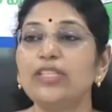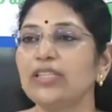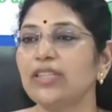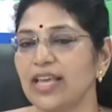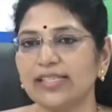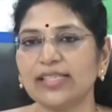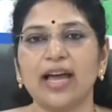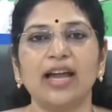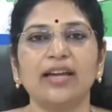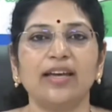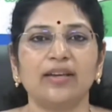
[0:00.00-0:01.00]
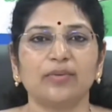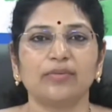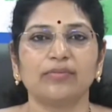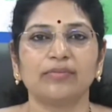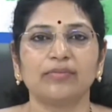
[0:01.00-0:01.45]
ఉచిత ఇసుక అన్నారు
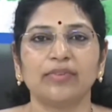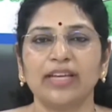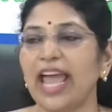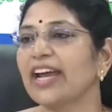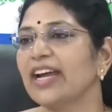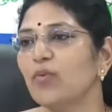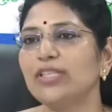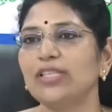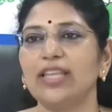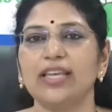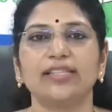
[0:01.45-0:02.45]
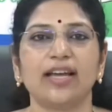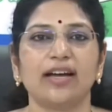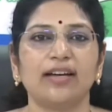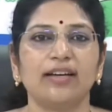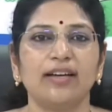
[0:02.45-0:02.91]
ఎక్కడ ఉచిత ఇసుక
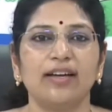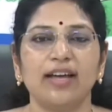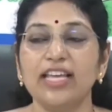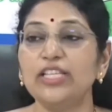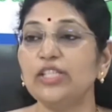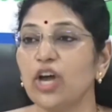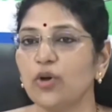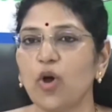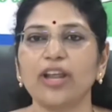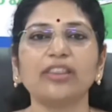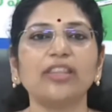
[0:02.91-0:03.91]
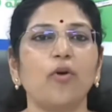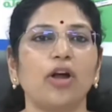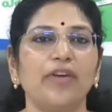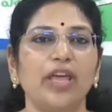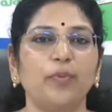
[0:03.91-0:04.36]
ఇసుక కొరత
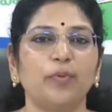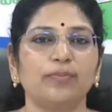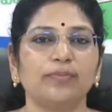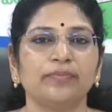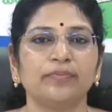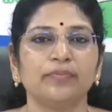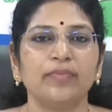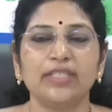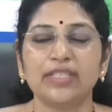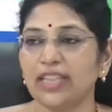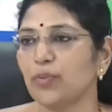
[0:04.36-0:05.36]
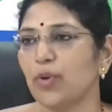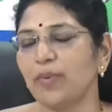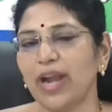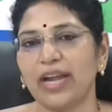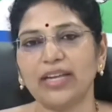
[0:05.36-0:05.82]
ఒకవైపు
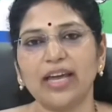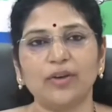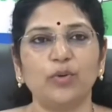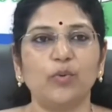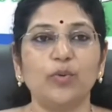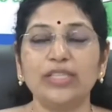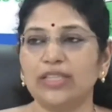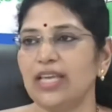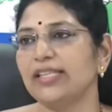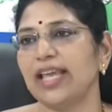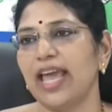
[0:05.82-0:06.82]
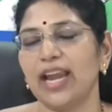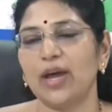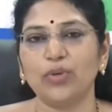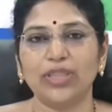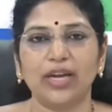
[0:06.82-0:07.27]
చంద్రబాబు నాయుడు గారు ఉచిత ఇసుక
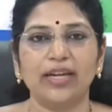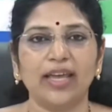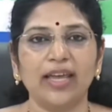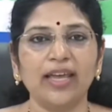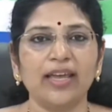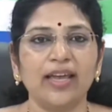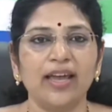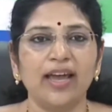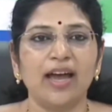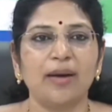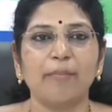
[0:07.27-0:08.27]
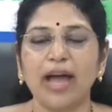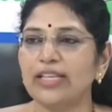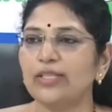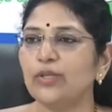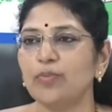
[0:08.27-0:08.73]
ఎలా ఉందంటే
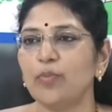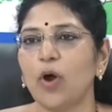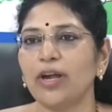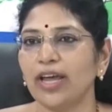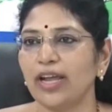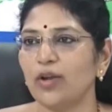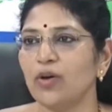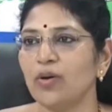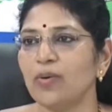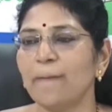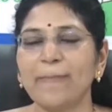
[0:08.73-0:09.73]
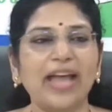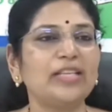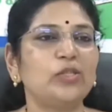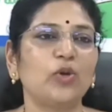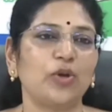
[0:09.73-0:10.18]
మైసూర్ బోండాలో
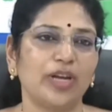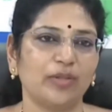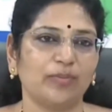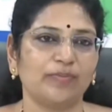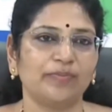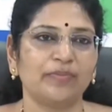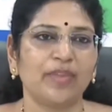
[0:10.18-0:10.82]
మైసూర్ ఉండదు